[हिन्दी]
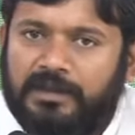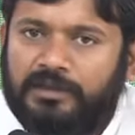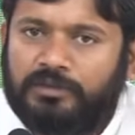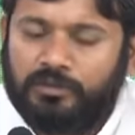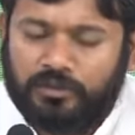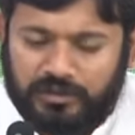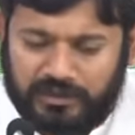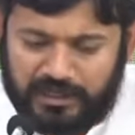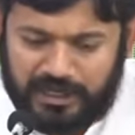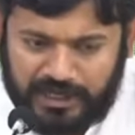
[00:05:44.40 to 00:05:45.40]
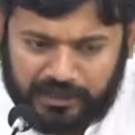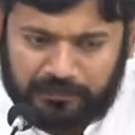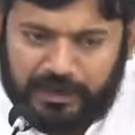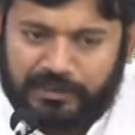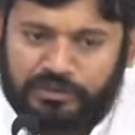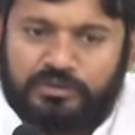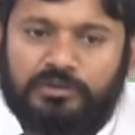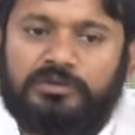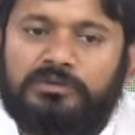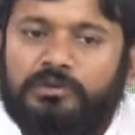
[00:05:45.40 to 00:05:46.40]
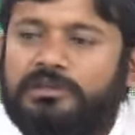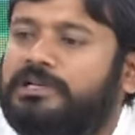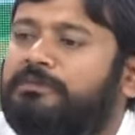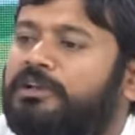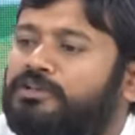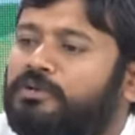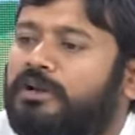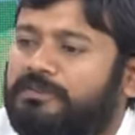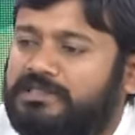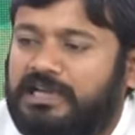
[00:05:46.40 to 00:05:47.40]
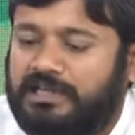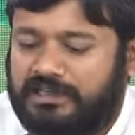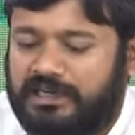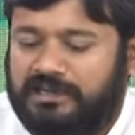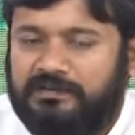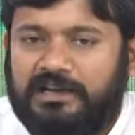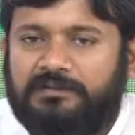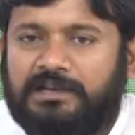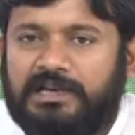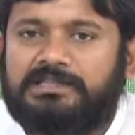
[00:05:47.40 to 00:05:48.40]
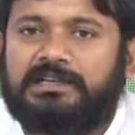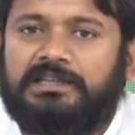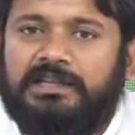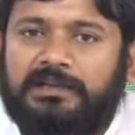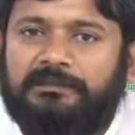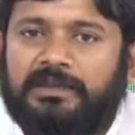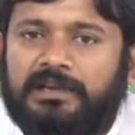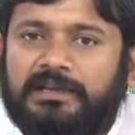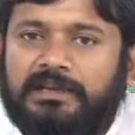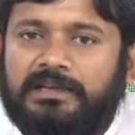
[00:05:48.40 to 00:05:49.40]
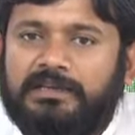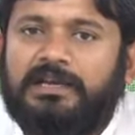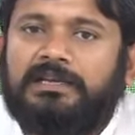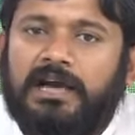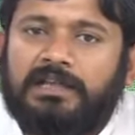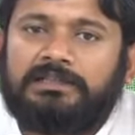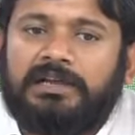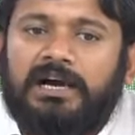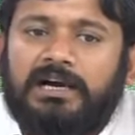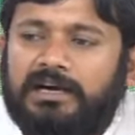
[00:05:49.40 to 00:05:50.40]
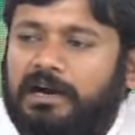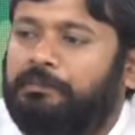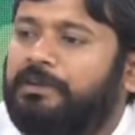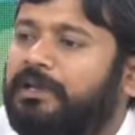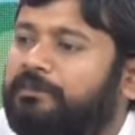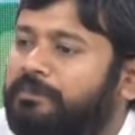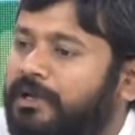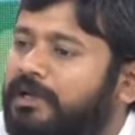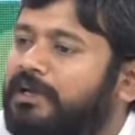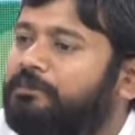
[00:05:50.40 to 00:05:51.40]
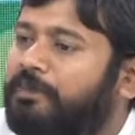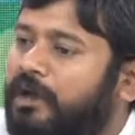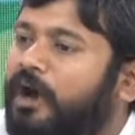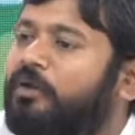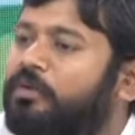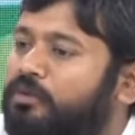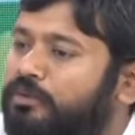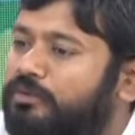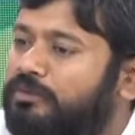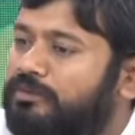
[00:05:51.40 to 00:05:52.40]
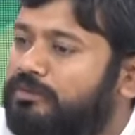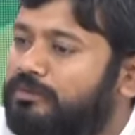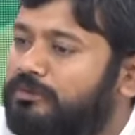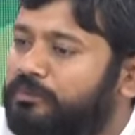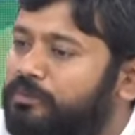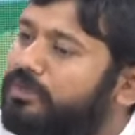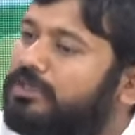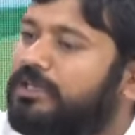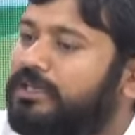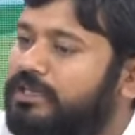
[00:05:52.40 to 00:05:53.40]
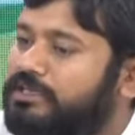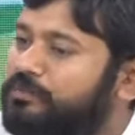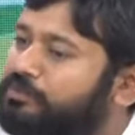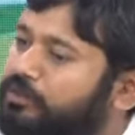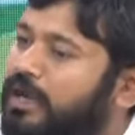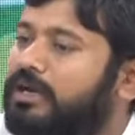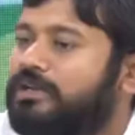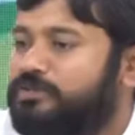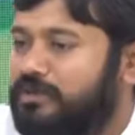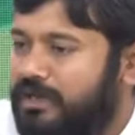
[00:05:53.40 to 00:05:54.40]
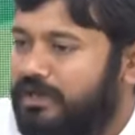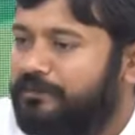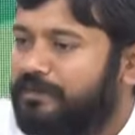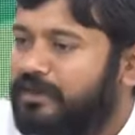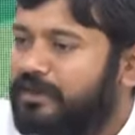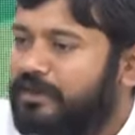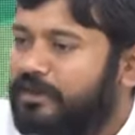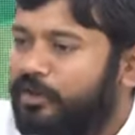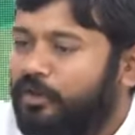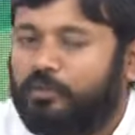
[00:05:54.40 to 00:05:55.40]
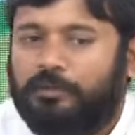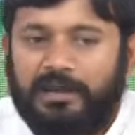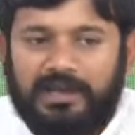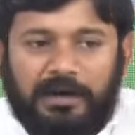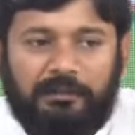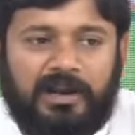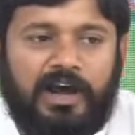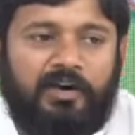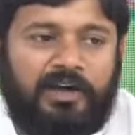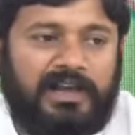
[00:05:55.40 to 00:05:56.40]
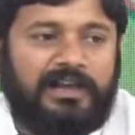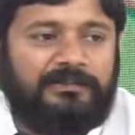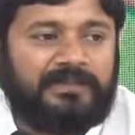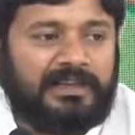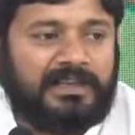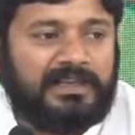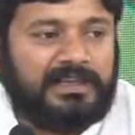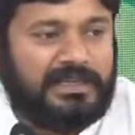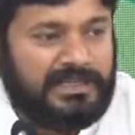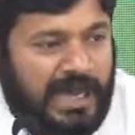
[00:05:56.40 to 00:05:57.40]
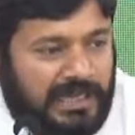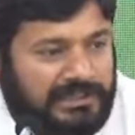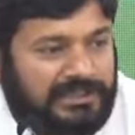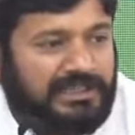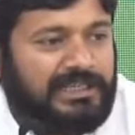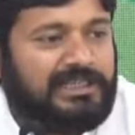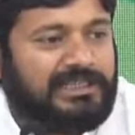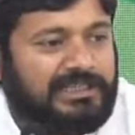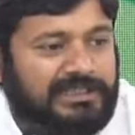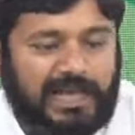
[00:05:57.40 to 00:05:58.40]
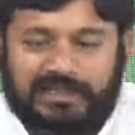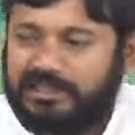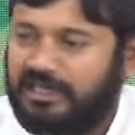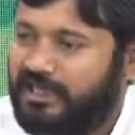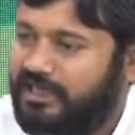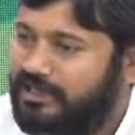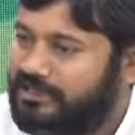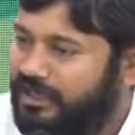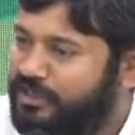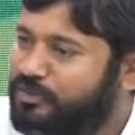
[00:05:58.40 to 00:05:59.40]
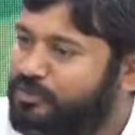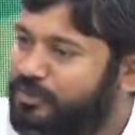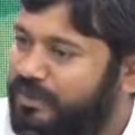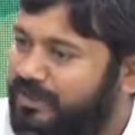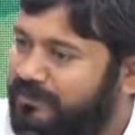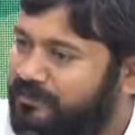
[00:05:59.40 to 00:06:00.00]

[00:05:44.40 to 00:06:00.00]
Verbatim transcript: तो एक बात जो कुल जमा जोर हम इस यात्रा के बारे में कह सकते हैं कि यह यात्रा अपने पहले पड़ाव को पूरी तरीके से पूरा कर चुका है और वो पहला पड़ाव है कि यात्री यात्रा के लिए सहज हो चुके हैं